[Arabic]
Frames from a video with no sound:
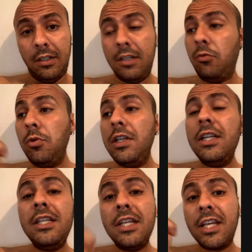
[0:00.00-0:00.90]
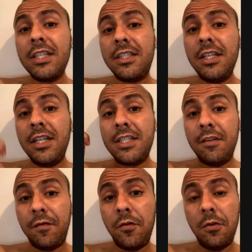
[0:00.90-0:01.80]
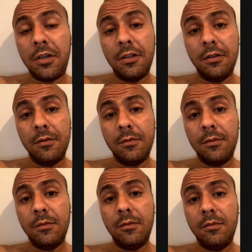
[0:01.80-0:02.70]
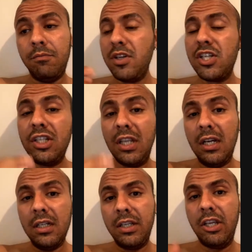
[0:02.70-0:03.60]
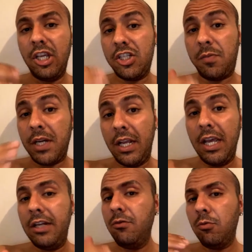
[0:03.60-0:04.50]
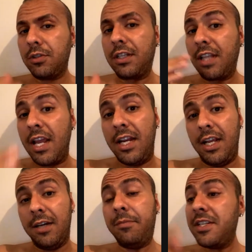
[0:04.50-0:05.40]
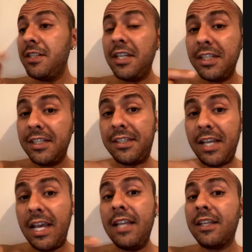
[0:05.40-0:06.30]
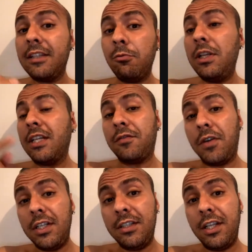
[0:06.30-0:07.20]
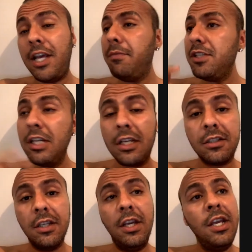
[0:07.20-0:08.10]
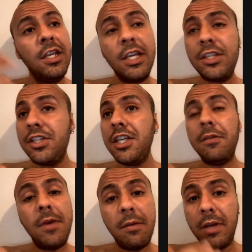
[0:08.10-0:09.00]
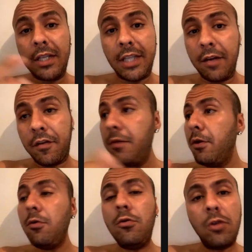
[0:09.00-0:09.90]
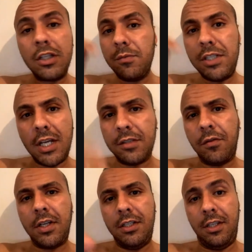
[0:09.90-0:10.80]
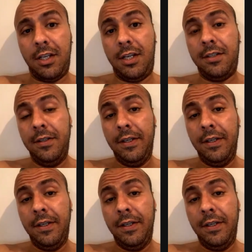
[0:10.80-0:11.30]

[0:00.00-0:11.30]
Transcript: كتولي هي كدير لي زيفور باش انت يعجبك الحال وترضى عليها باش انت ديك الساعات كتولي كتفاليدي لها ماشي كت كتجي ما ما كتعرف ما والو كتمشي كتفاليدي لها